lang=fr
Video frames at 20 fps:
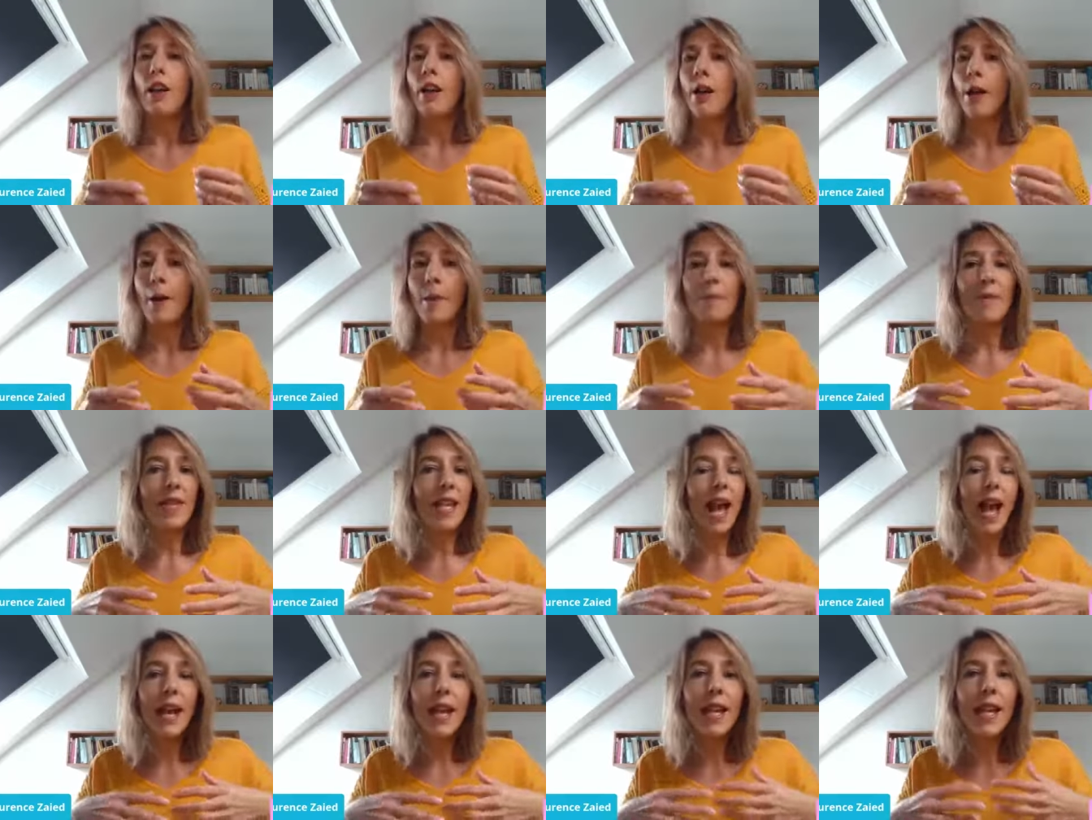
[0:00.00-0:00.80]
il euh,
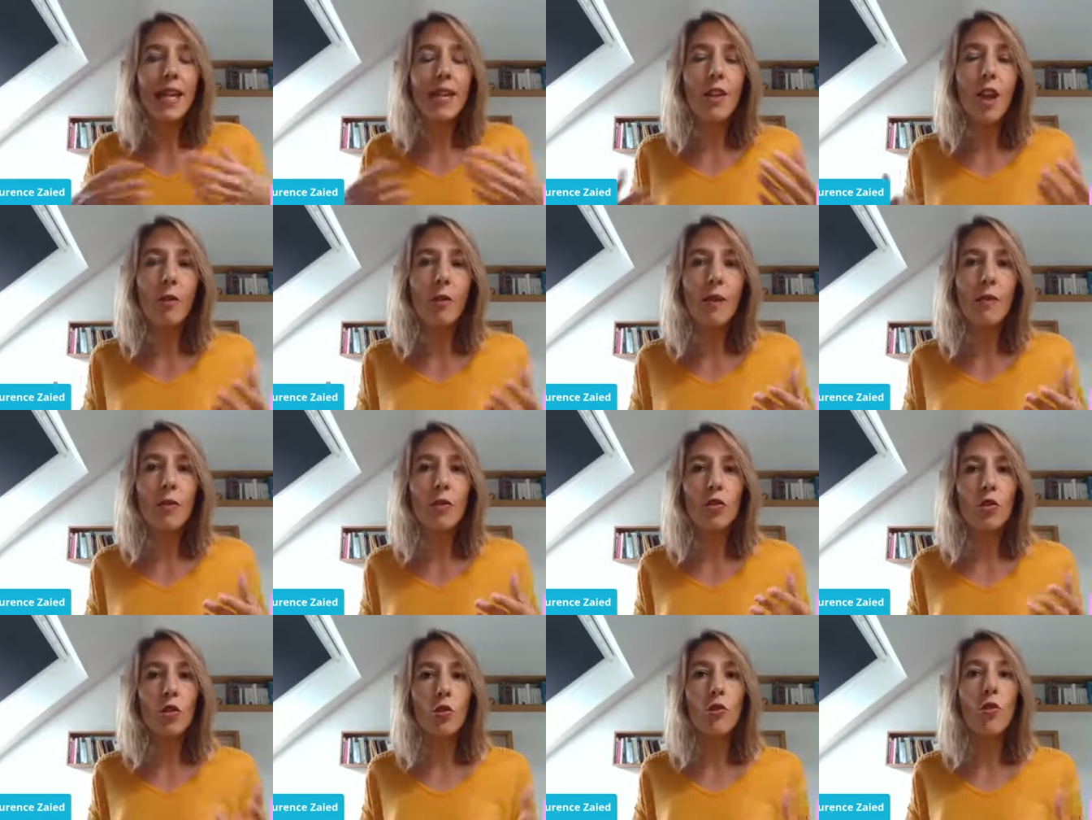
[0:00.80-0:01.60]
y a
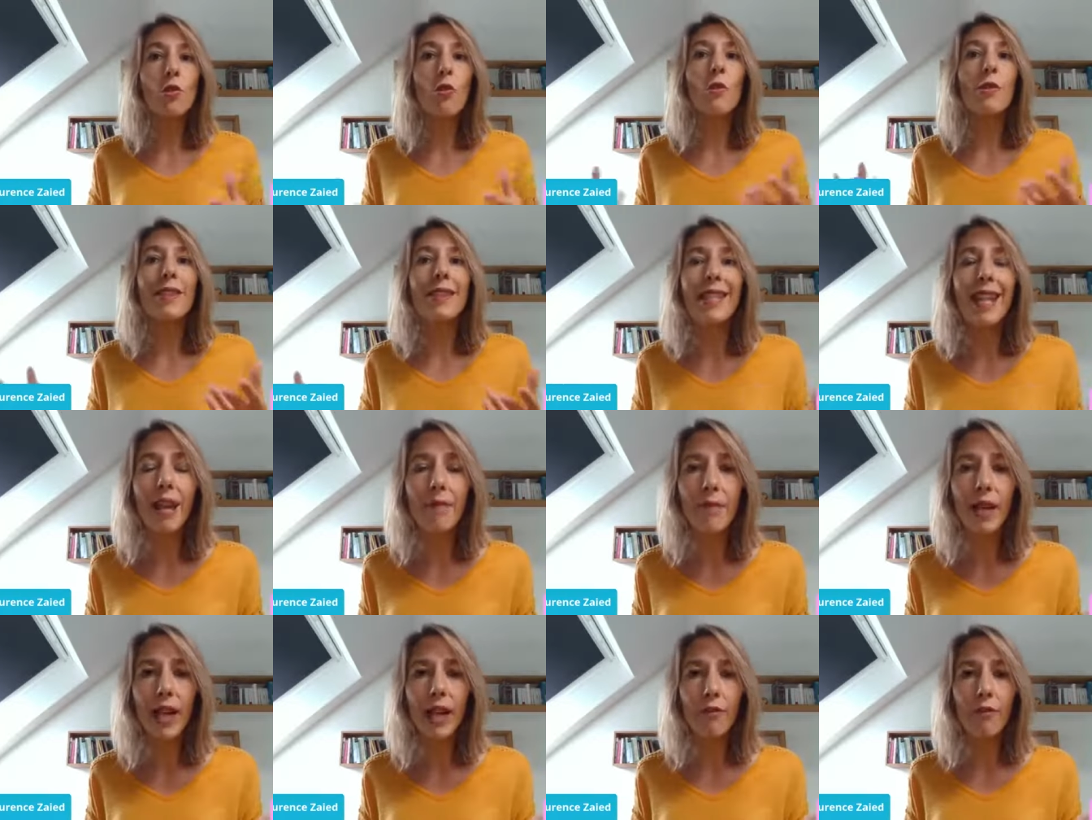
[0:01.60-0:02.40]
énormément de choses qu'on
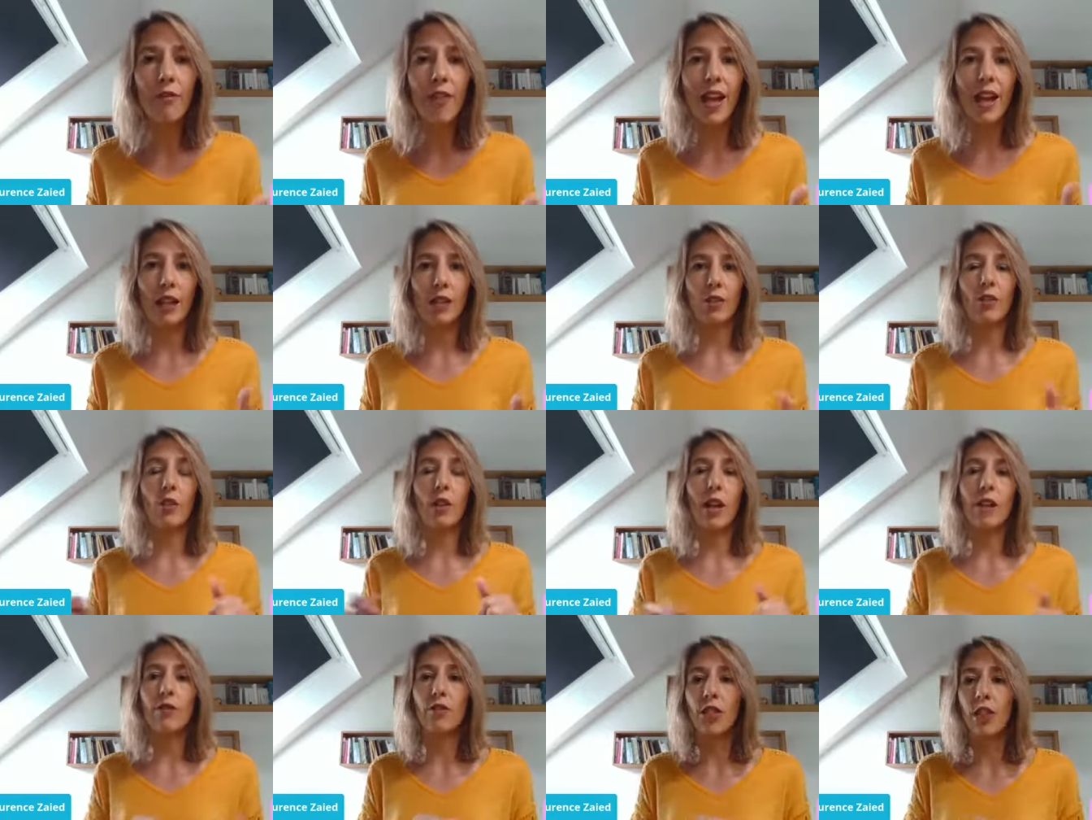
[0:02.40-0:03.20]
aimerait faire dans
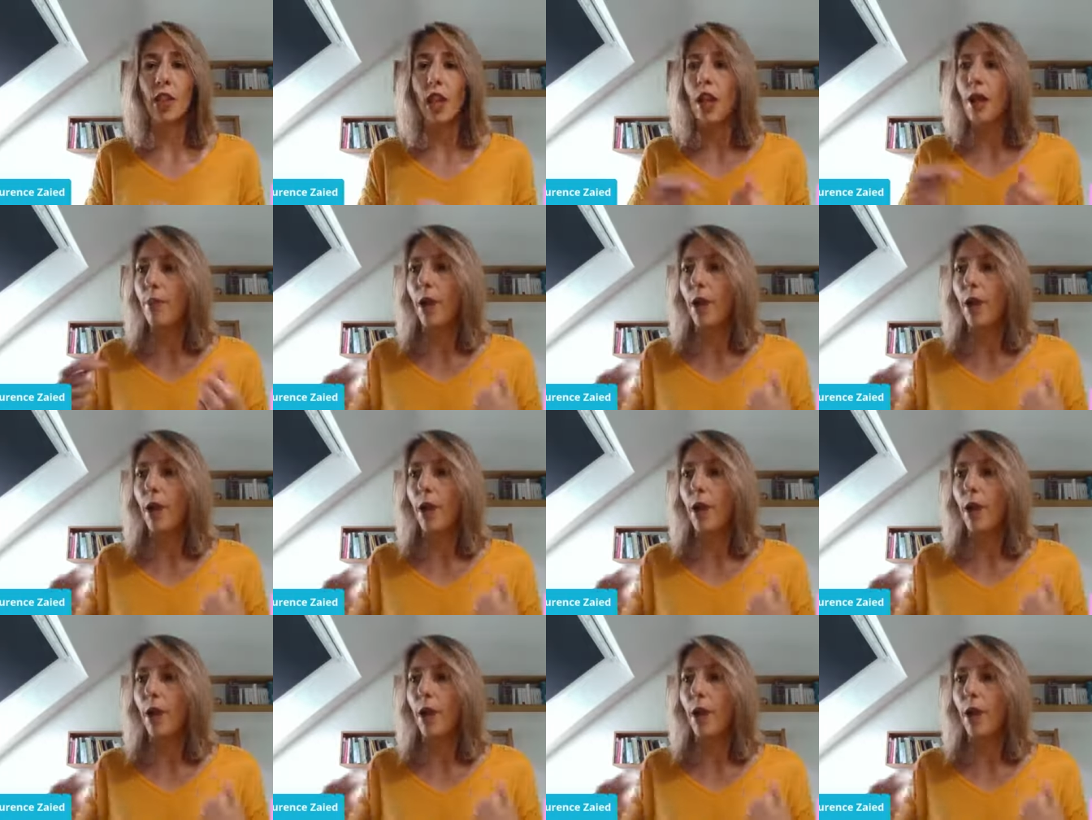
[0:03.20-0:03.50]
la vie.